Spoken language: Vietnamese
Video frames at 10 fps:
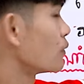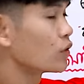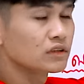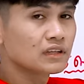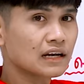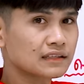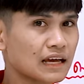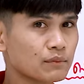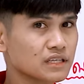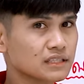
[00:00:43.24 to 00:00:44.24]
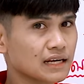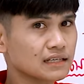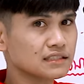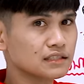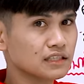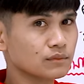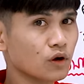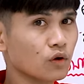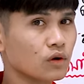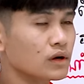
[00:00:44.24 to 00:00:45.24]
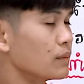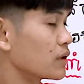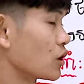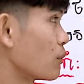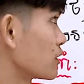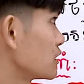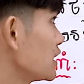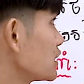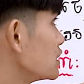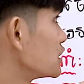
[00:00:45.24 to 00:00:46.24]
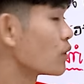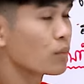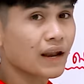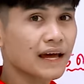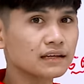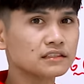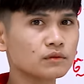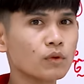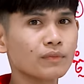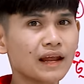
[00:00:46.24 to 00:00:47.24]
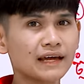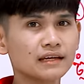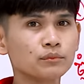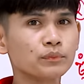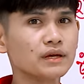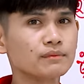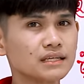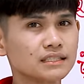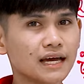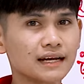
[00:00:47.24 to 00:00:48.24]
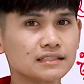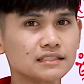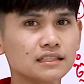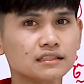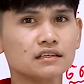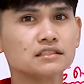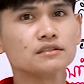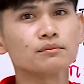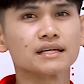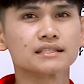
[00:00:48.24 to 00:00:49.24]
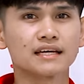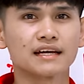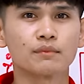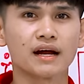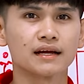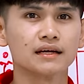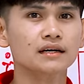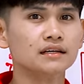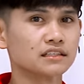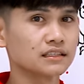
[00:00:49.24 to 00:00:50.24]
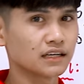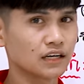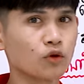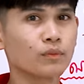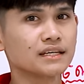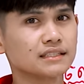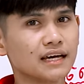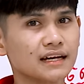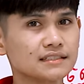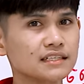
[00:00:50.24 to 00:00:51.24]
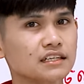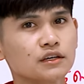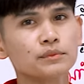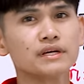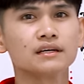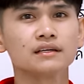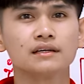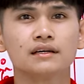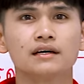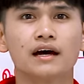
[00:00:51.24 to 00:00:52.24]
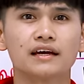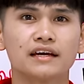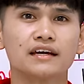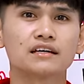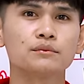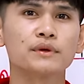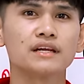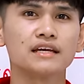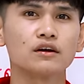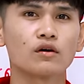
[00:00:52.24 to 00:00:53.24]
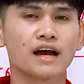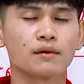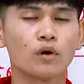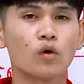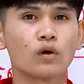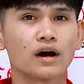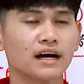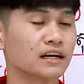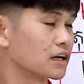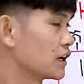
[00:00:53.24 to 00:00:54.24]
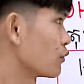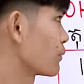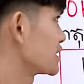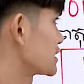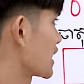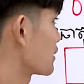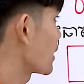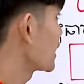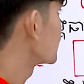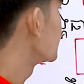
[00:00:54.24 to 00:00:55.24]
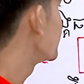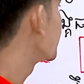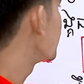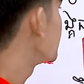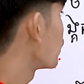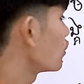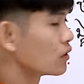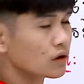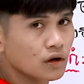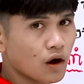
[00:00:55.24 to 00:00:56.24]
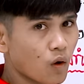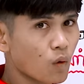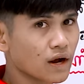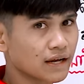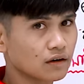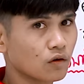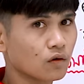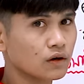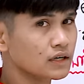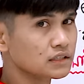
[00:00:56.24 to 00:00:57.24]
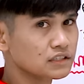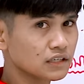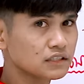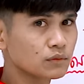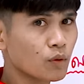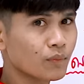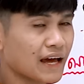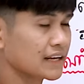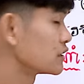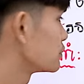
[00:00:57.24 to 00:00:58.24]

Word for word: tập bốn nhưng thăng tam mà dịch thành acid tên màu và tỏ màu tiết cư dương bồng lại chẳng bồng lại pi mà dịch thành acid tới chiêu mà dịch thành bạc chẳng là không mà dịch thành acid cư miến ấy kể cư miến y giống hạt bột hay là không mà dịch thành bác cư miến y giống OH đỏ chẳng như bồng lái